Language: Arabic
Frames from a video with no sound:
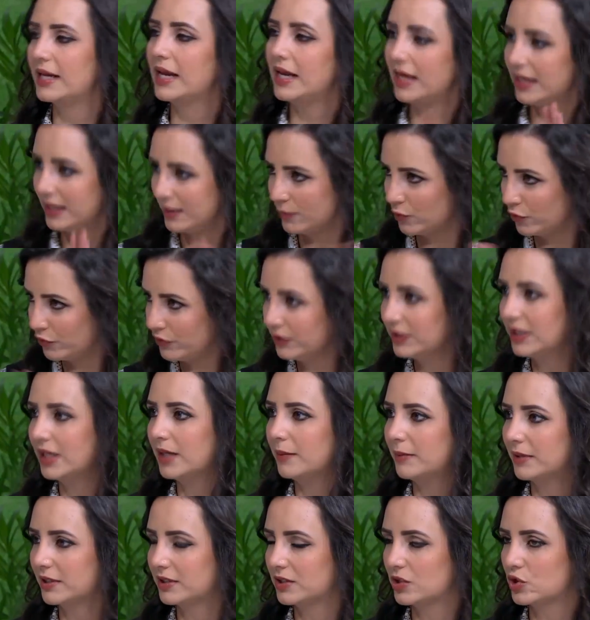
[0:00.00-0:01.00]
هلا آه. هي مفيده
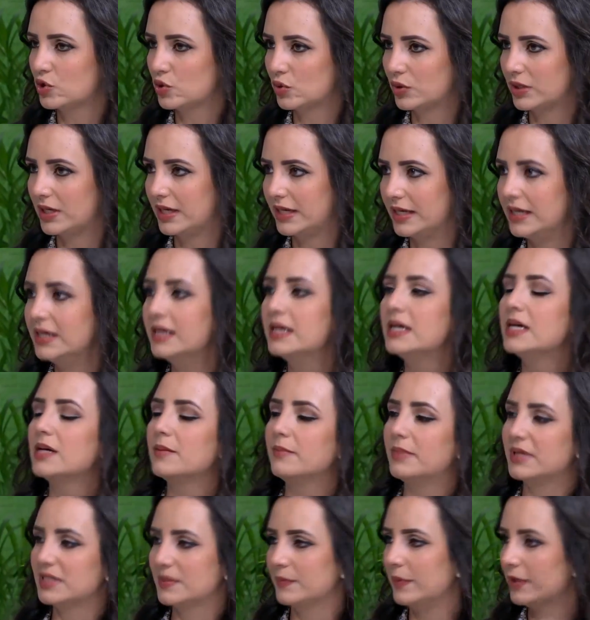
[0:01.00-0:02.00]
لمرضى السكري
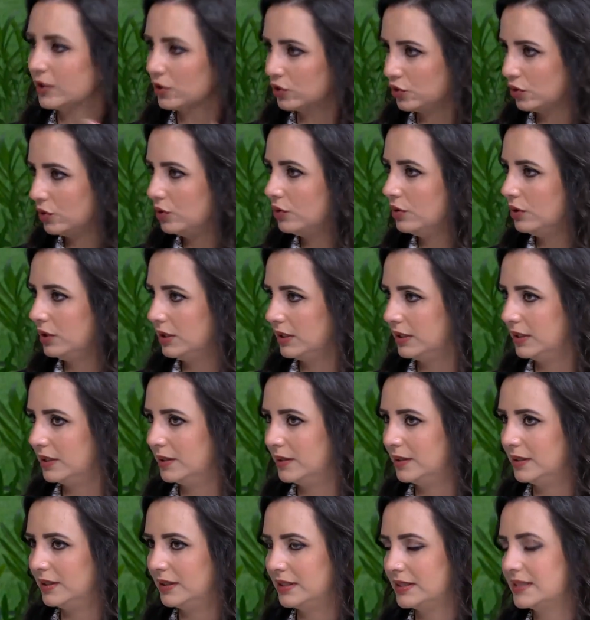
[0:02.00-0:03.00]
بس برضه
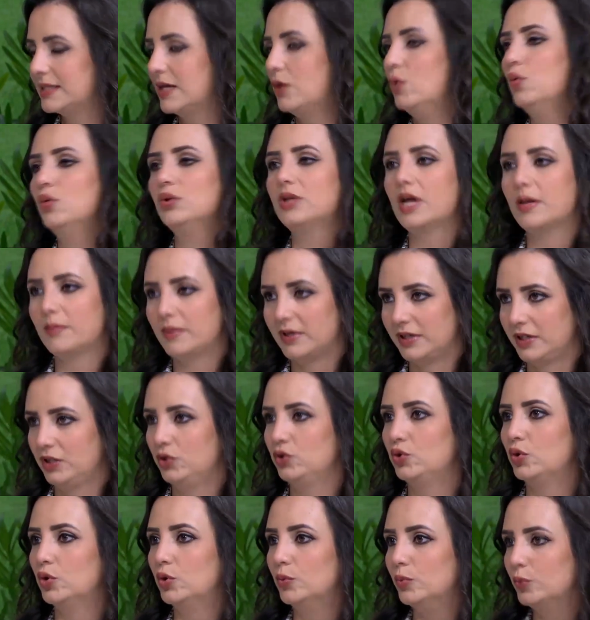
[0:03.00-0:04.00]
آه، اذا هو دائما
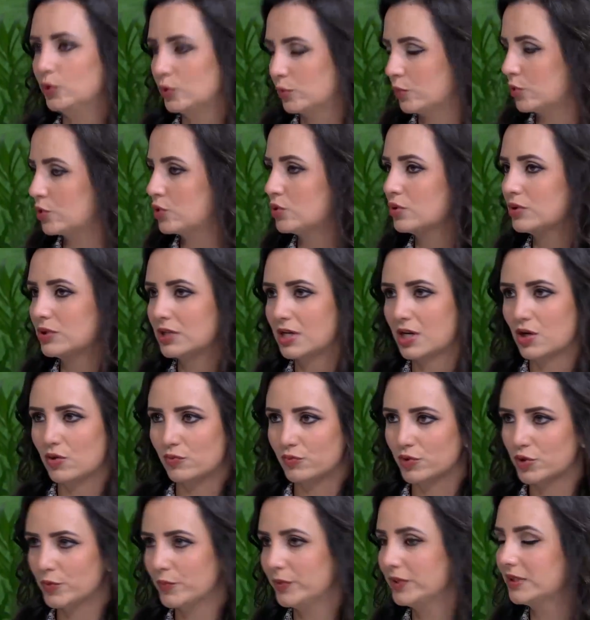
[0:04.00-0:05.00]
عنده هبوط بالسكر او
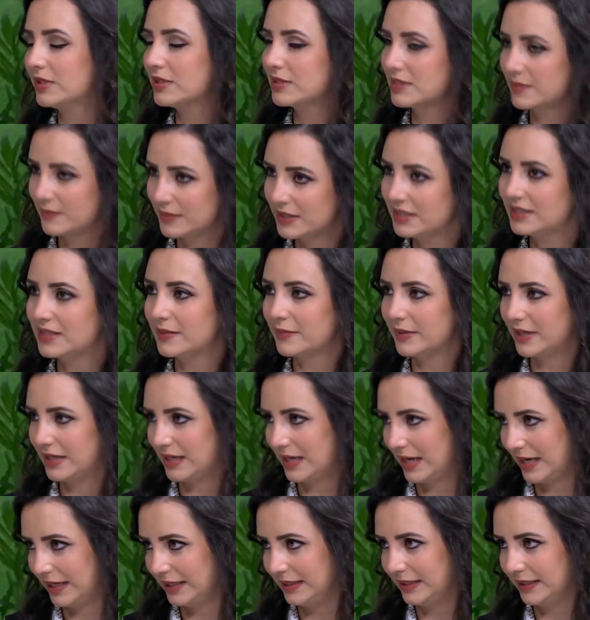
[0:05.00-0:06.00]
مش منتظم ينتبه
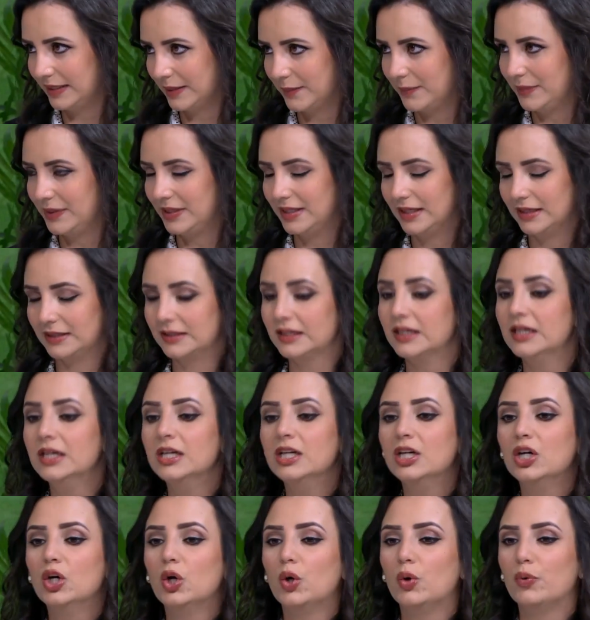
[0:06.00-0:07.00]
لهي الكميات مم.
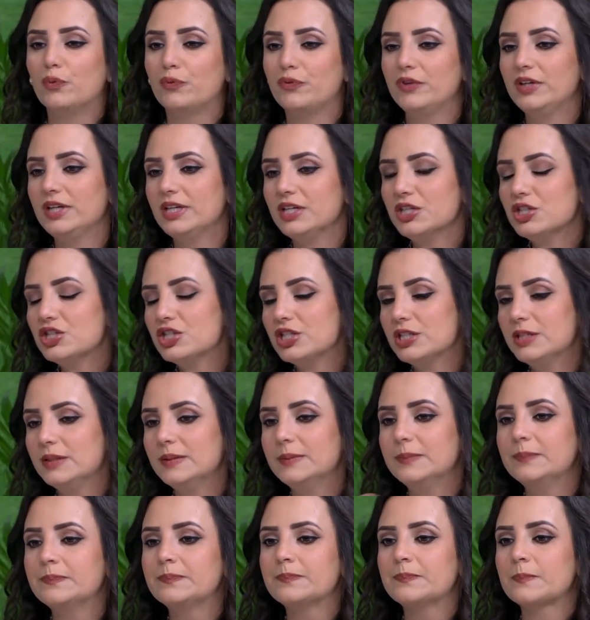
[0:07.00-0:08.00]
وفي
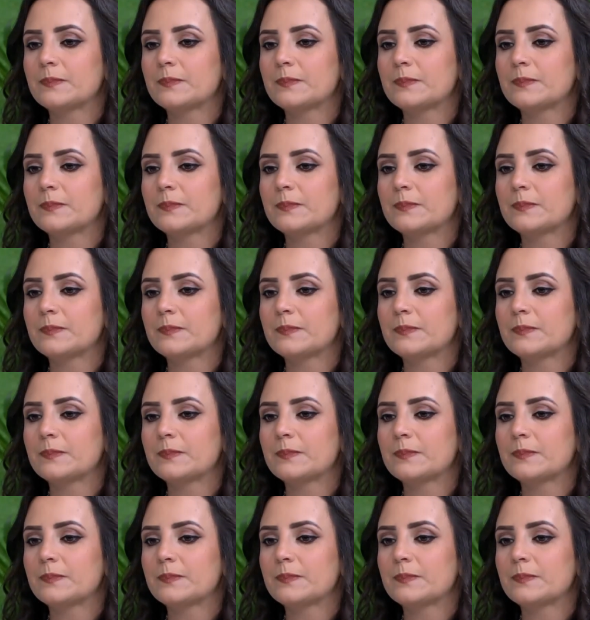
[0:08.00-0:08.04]
شيء